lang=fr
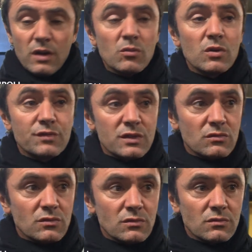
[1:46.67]
Ouais, moi de toute
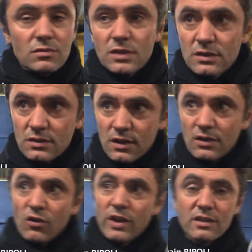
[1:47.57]
façon, c'est un
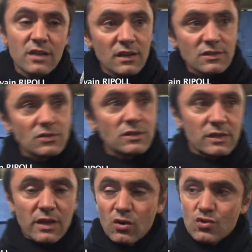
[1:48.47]
grand gardien avec
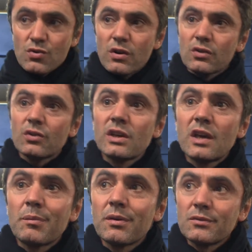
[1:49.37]
des grands joueurs, une grande équipe.